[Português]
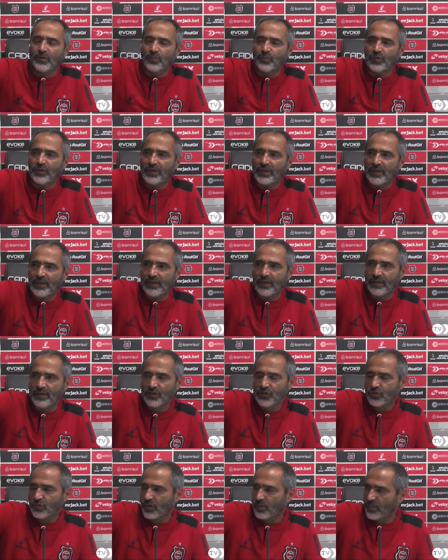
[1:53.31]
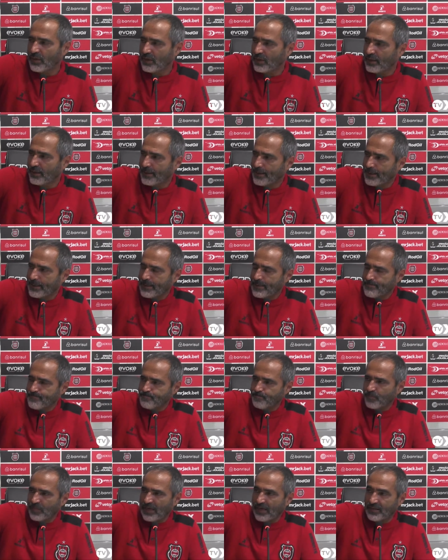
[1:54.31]
Porque isso é uma.
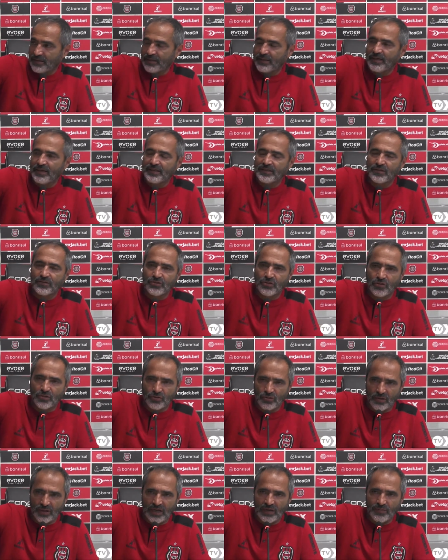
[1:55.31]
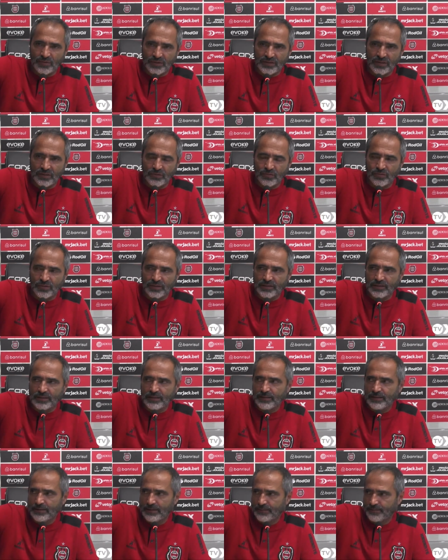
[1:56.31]
Essa questão de nós jogarmos sem
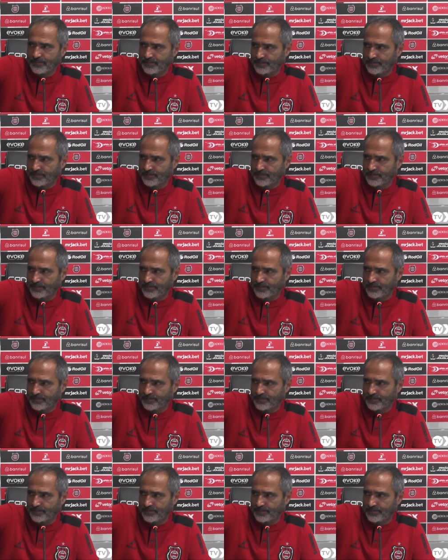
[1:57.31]
torcida.